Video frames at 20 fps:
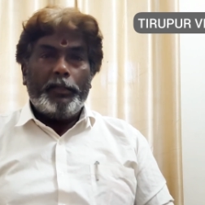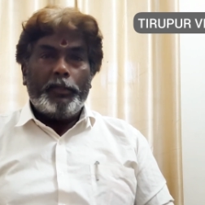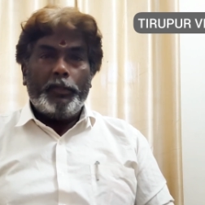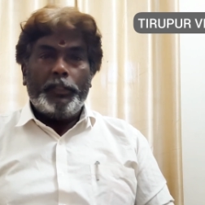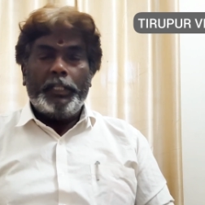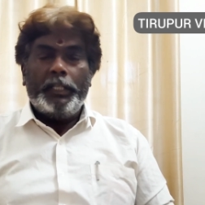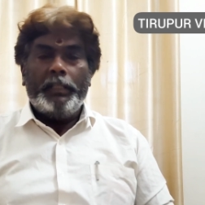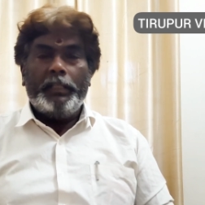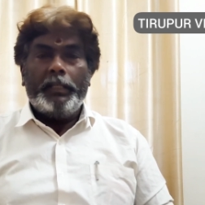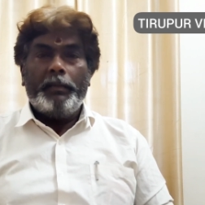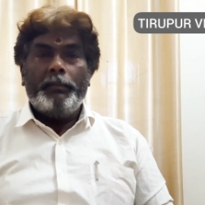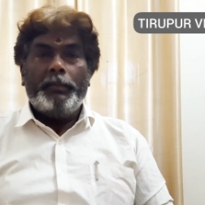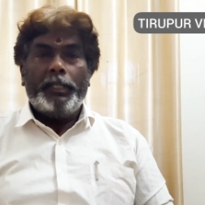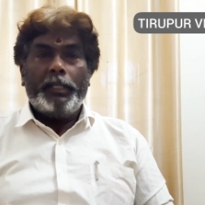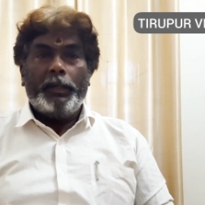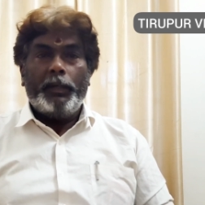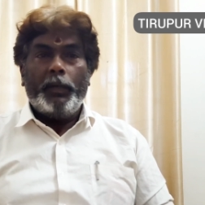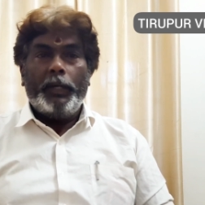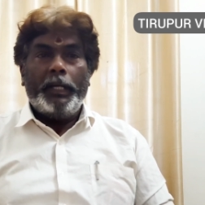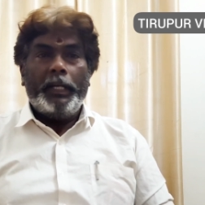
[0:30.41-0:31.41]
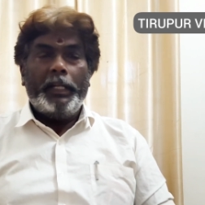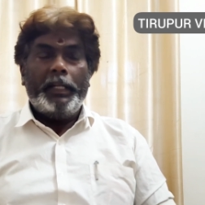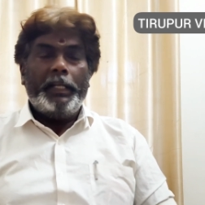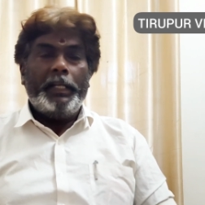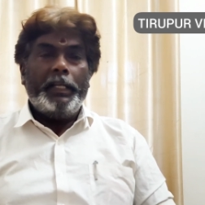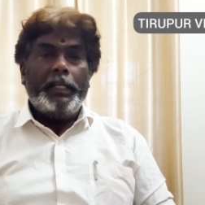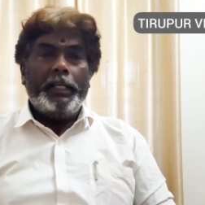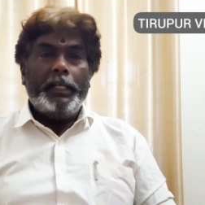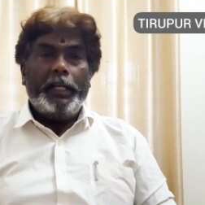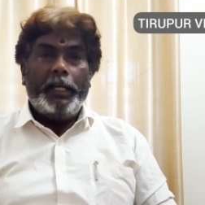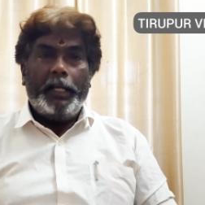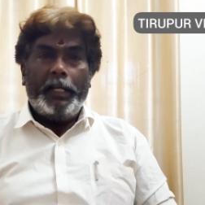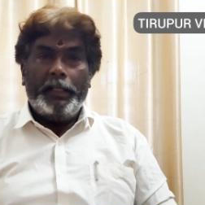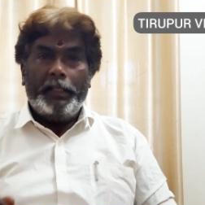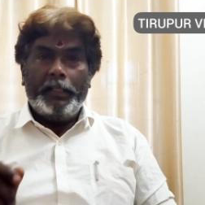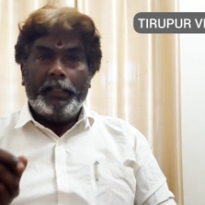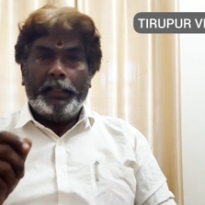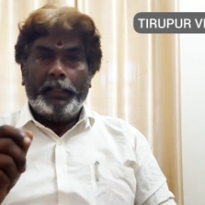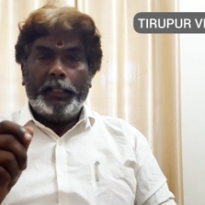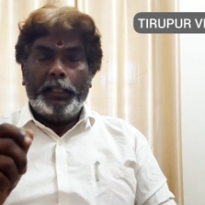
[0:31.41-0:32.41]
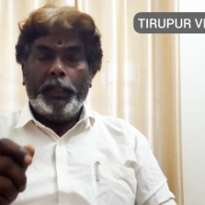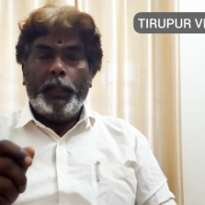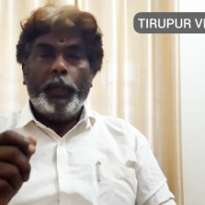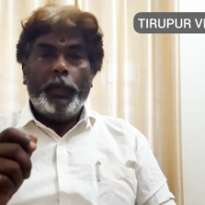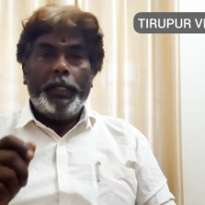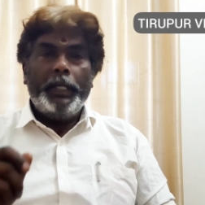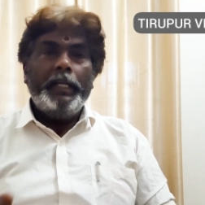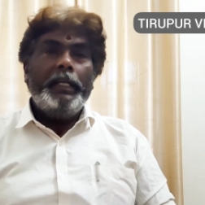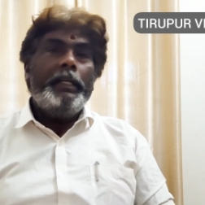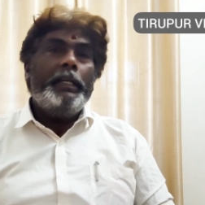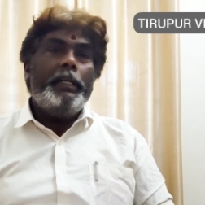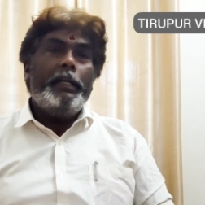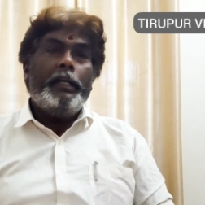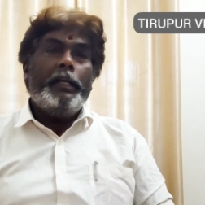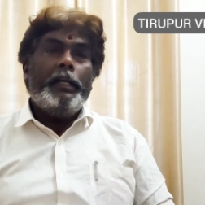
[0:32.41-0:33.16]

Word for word: சுசீந்திரம் திருக்கோயில் இருக்குது இந்த திருக்கோயில்